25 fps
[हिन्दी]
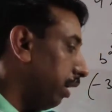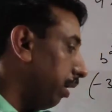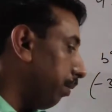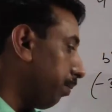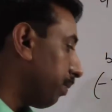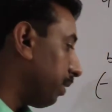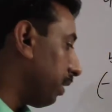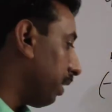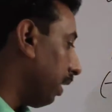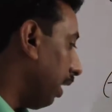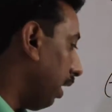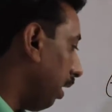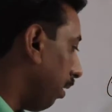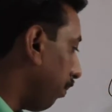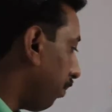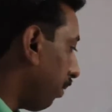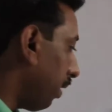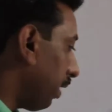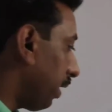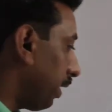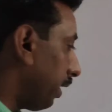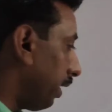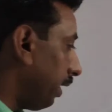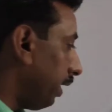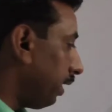अब यहाँ पर
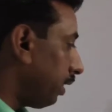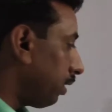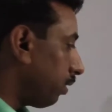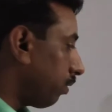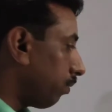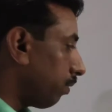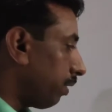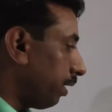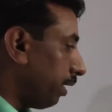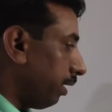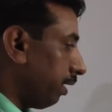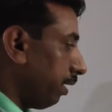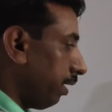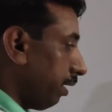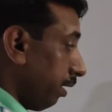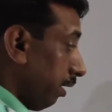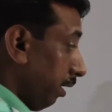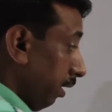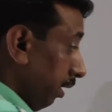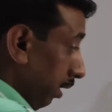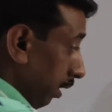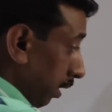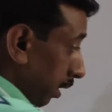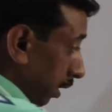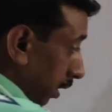के स्क्र
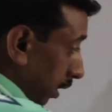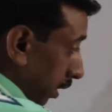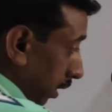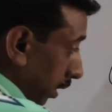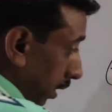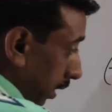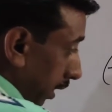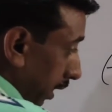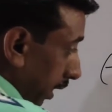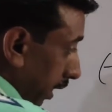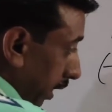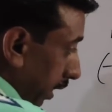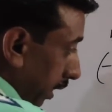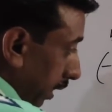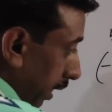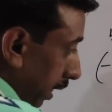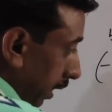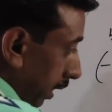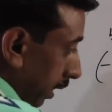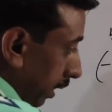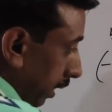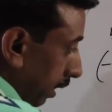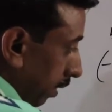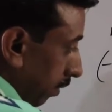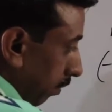ग्रेटर
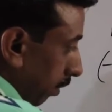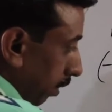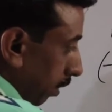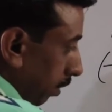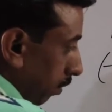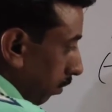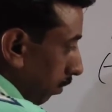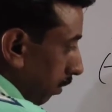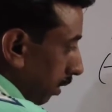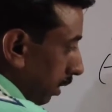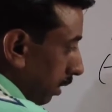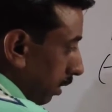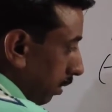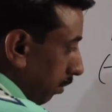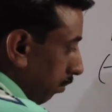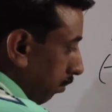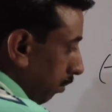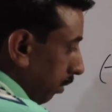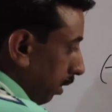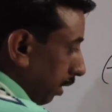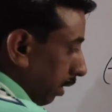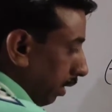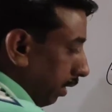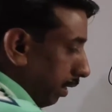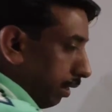देन इक्वल टू का
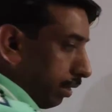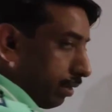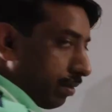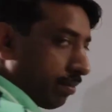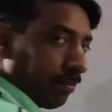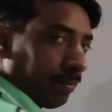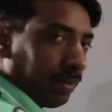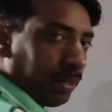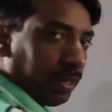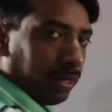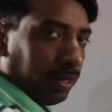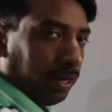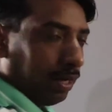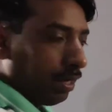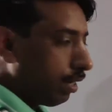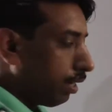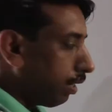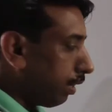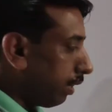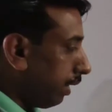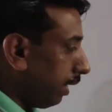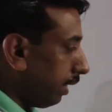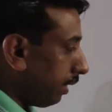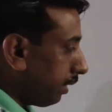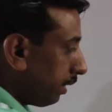सिंबल है अगर
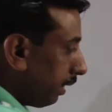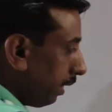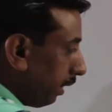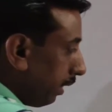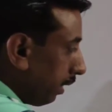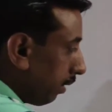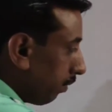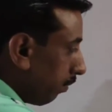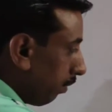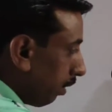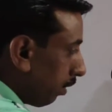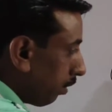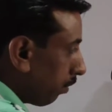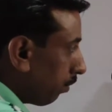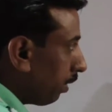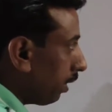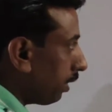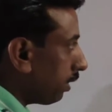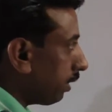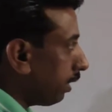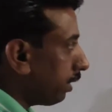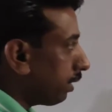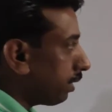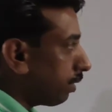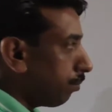लेस देन इक्वल टू आ
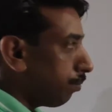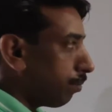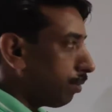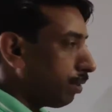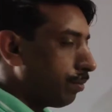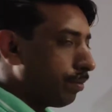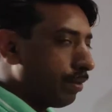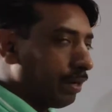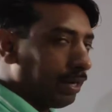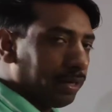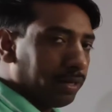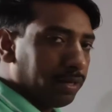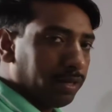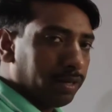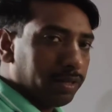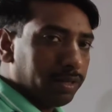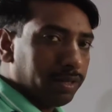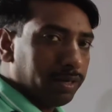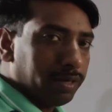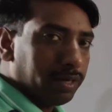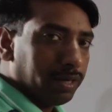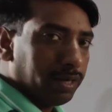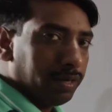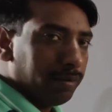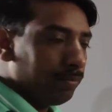जाए सिंप्लीफाई करते
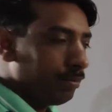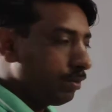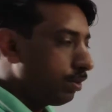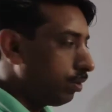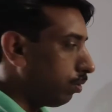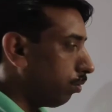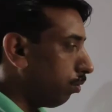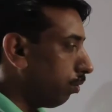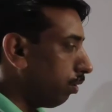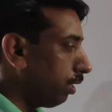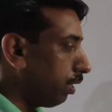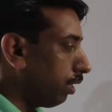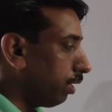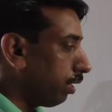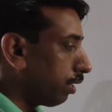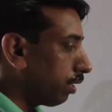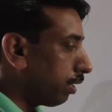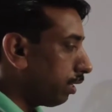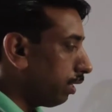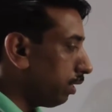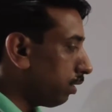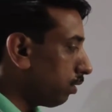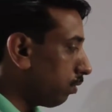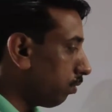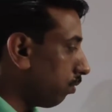टाइम तो अलग
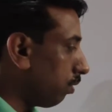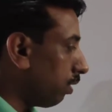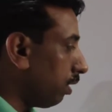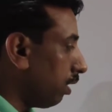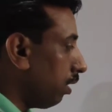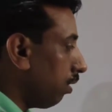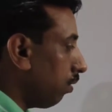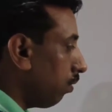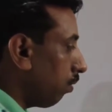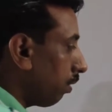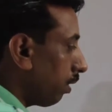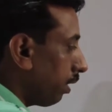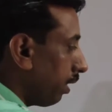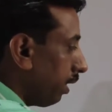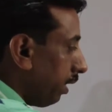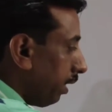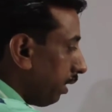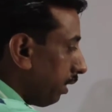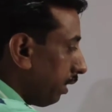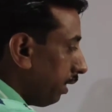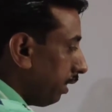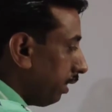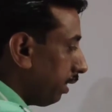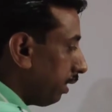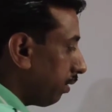केस होगा और ग्रेटर
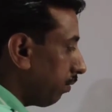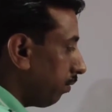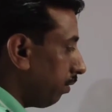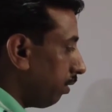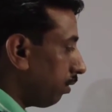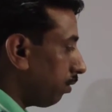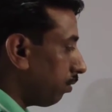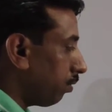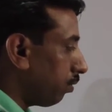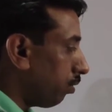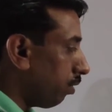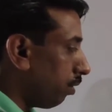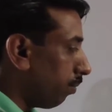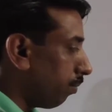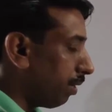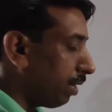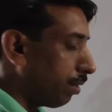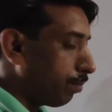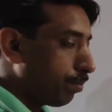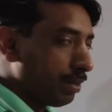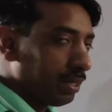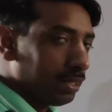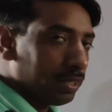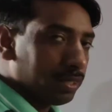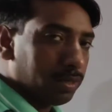देन इक्वल टू जो हमारे
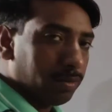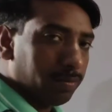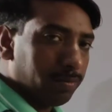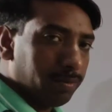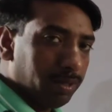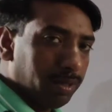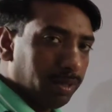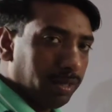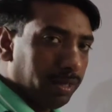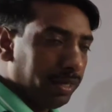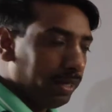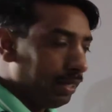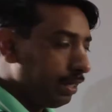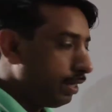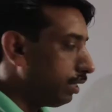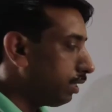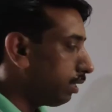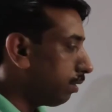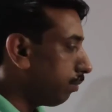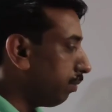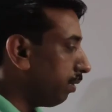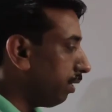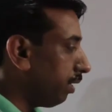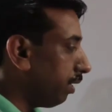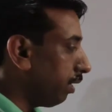पास अभी है
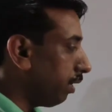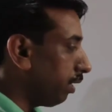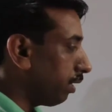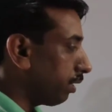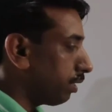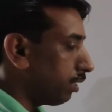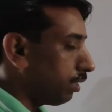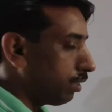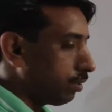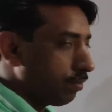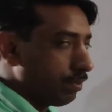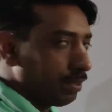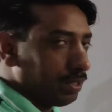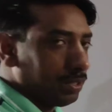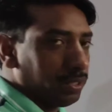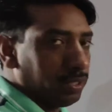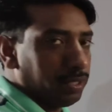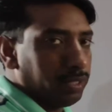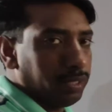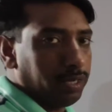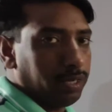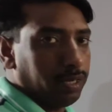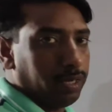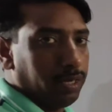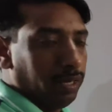इसमें अलग सिचुएशन
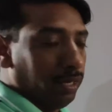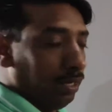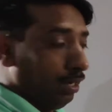है